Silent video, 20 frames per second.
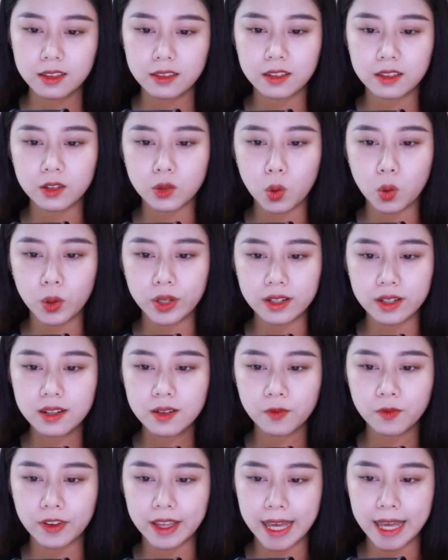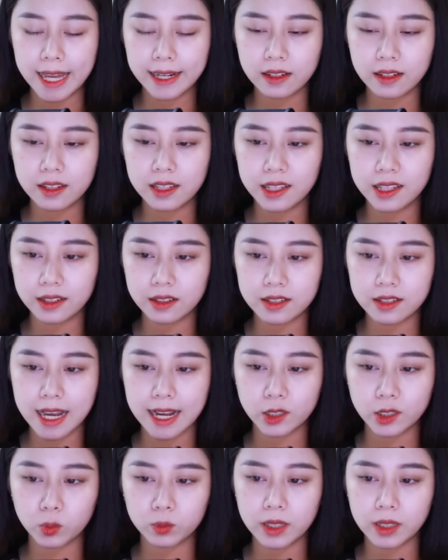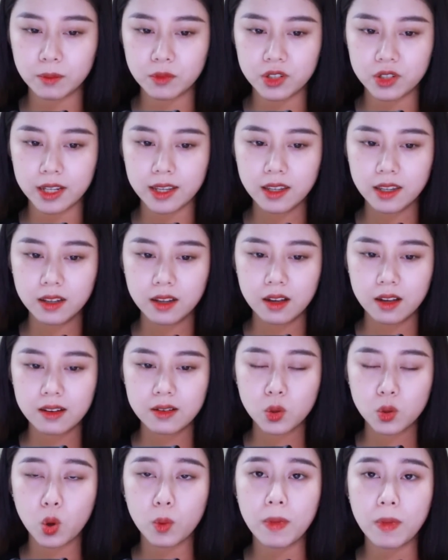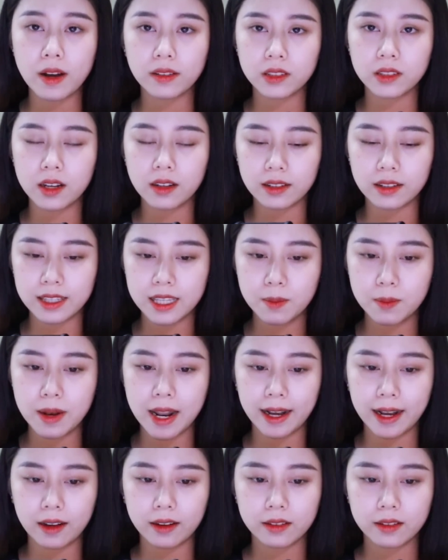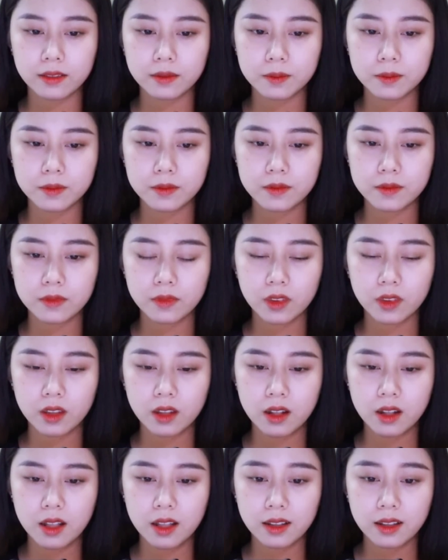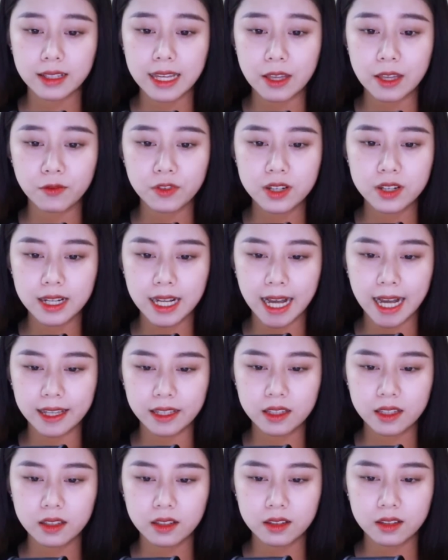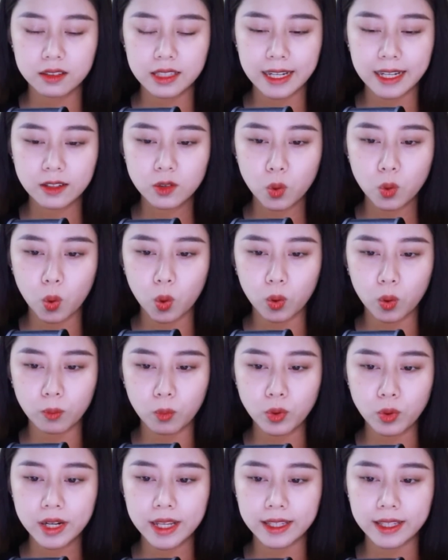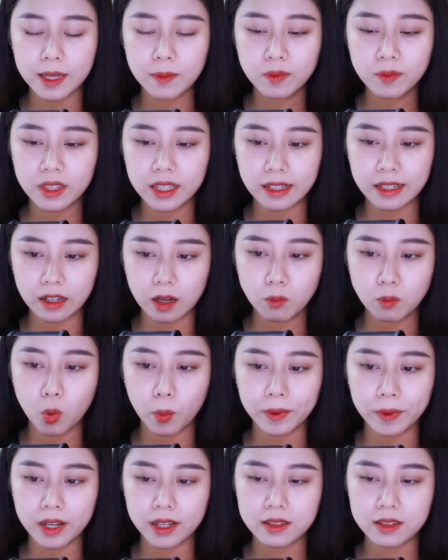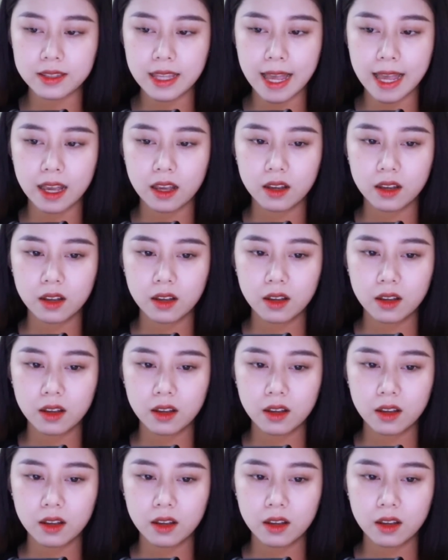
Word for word: Từng hồi ức về anh hiện ra trong tâm trí, cô bần thần im lặng. Ngày Vương Khải nhắn cô muốn đi kiếm tiền ở một nơi xa.